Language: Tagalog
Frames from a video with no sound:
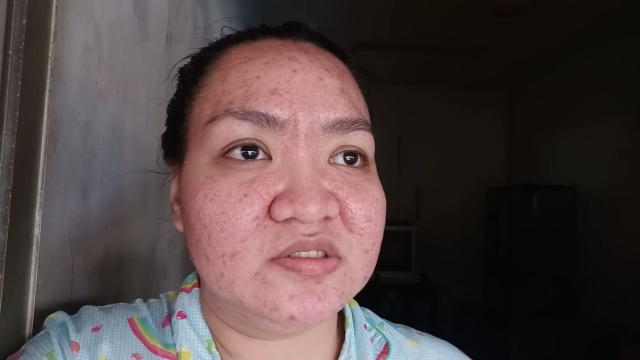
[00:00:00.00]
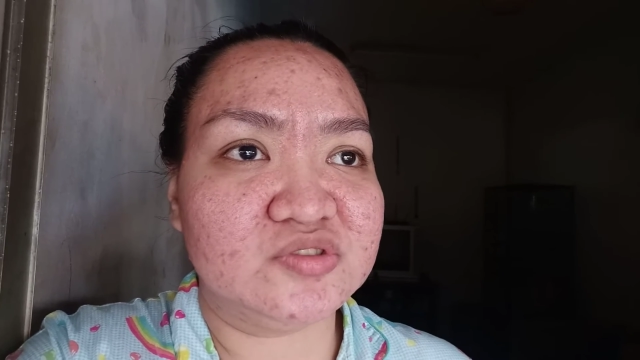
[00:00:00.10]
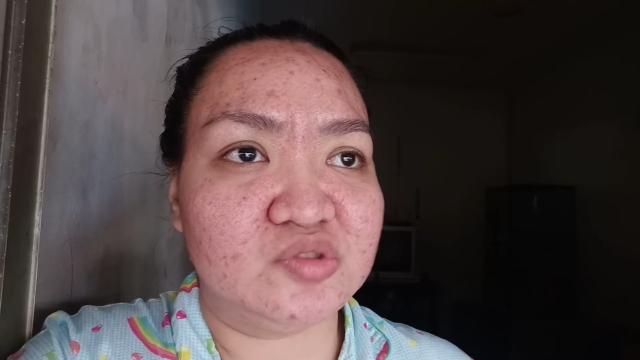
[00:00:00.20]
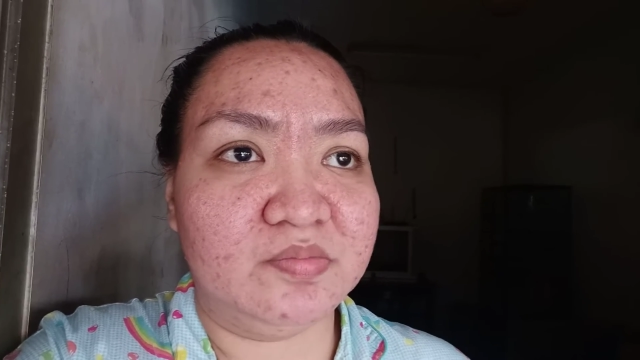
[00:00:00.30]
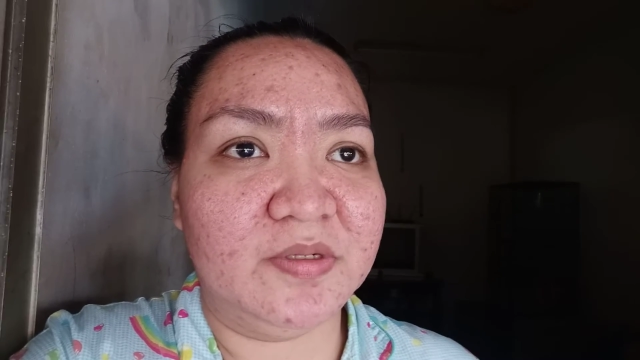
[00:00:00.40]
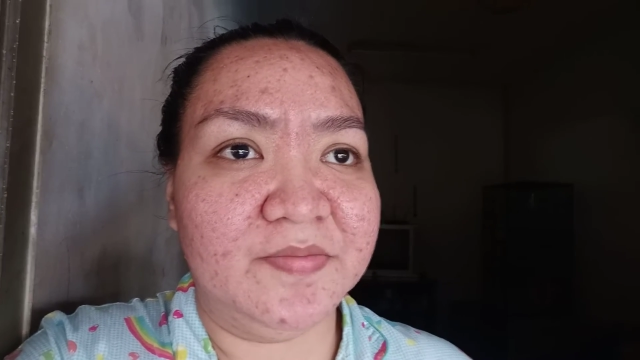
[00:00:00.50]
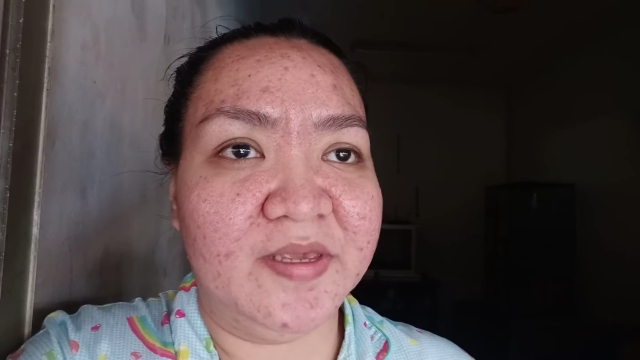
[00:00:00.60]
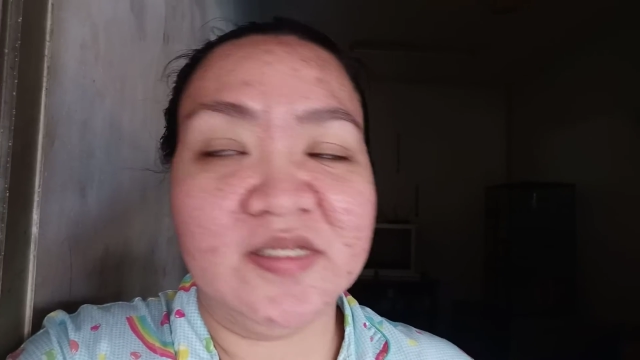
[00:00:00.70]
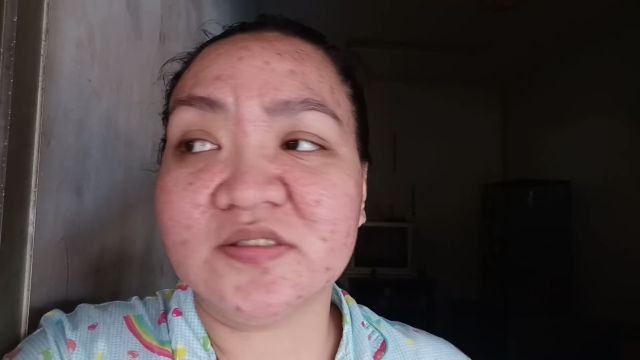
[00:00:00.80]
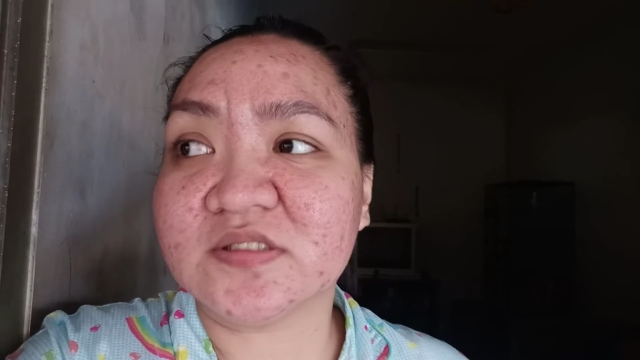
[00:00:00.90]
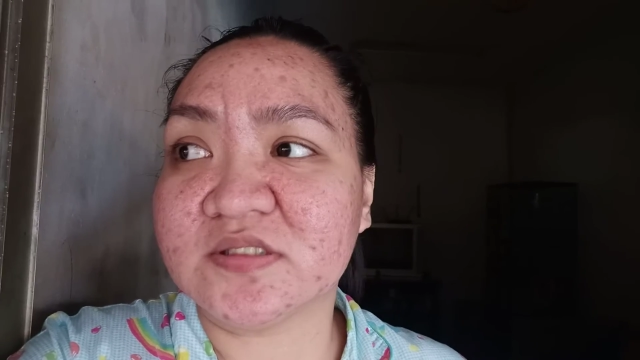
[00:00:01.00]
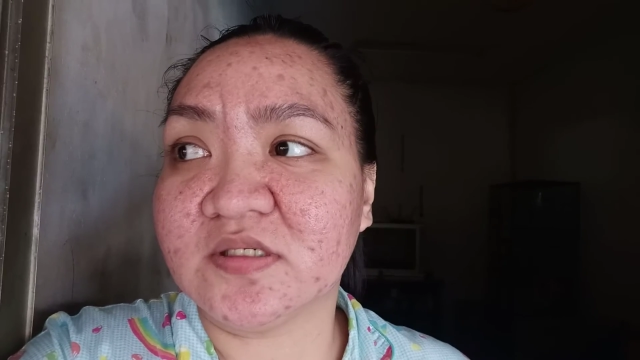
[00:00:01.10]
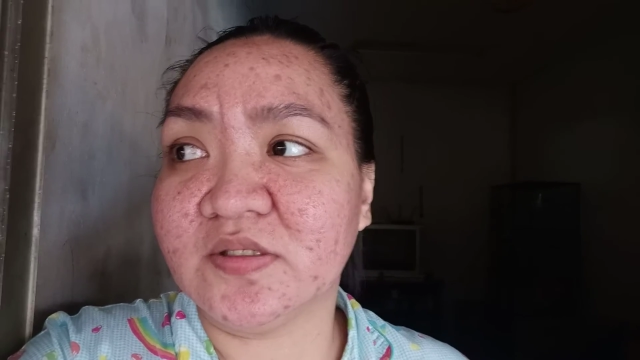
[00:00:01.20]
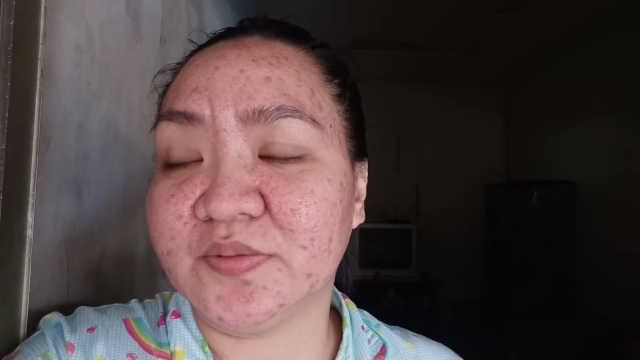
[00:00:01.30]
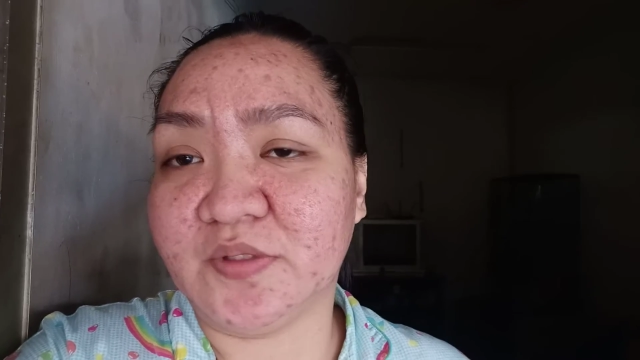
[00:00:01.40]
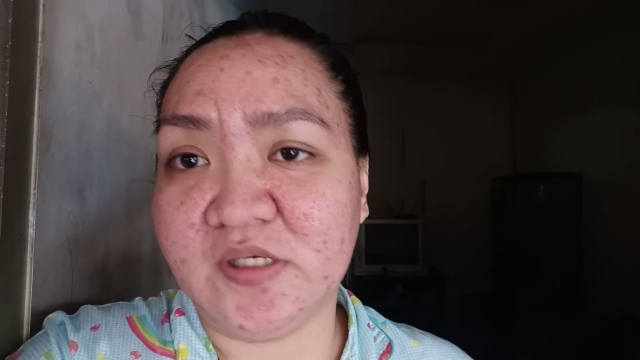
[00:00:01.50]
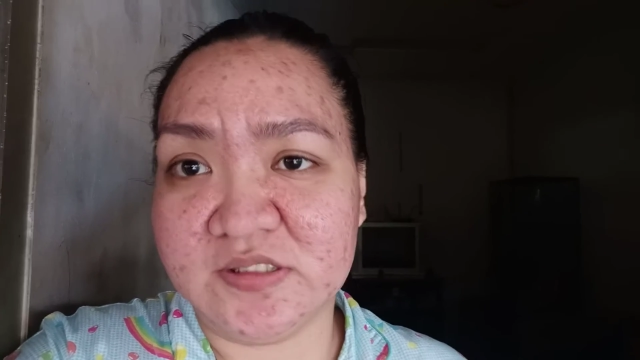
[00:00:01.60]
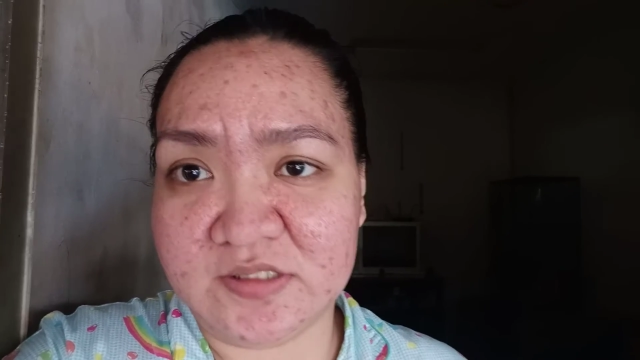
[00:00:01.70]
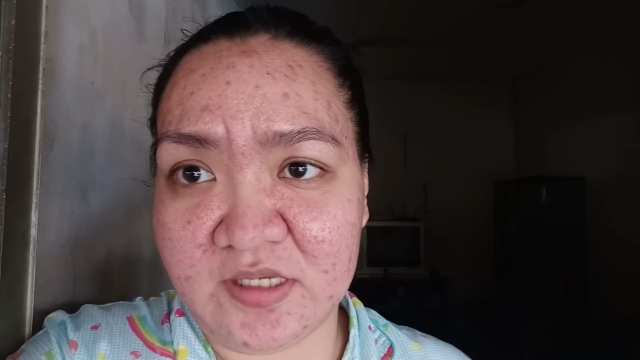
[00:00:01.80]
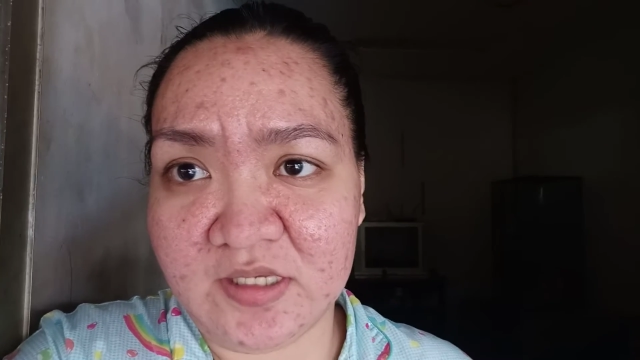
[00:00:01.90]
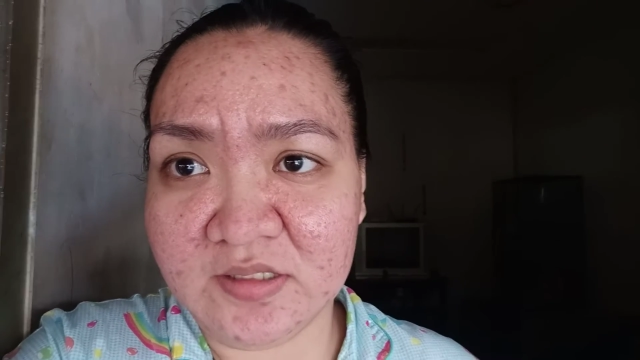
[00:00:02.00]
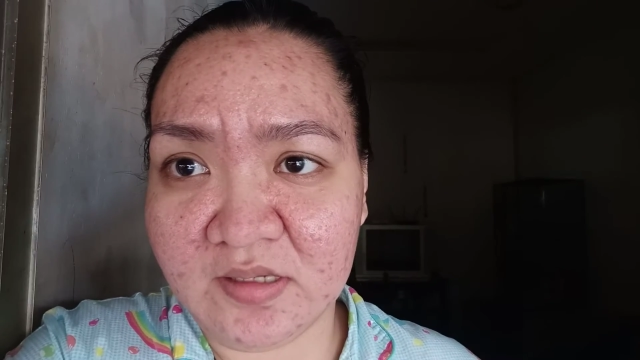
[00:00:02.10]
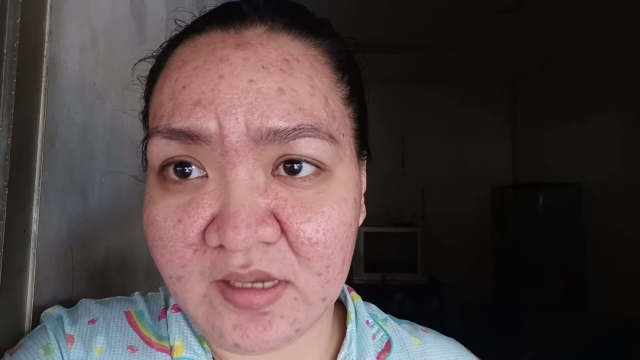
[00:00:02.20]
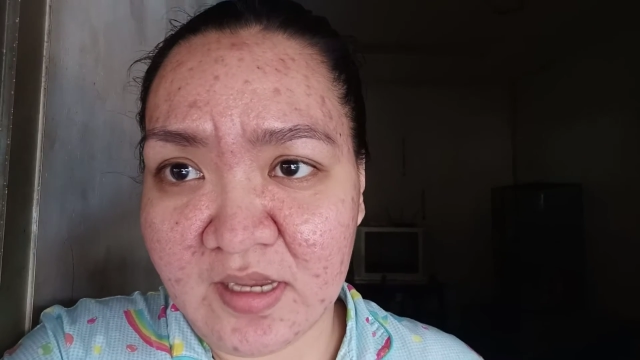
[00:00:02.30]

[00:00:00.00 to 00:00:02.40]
ng supplements for the skin.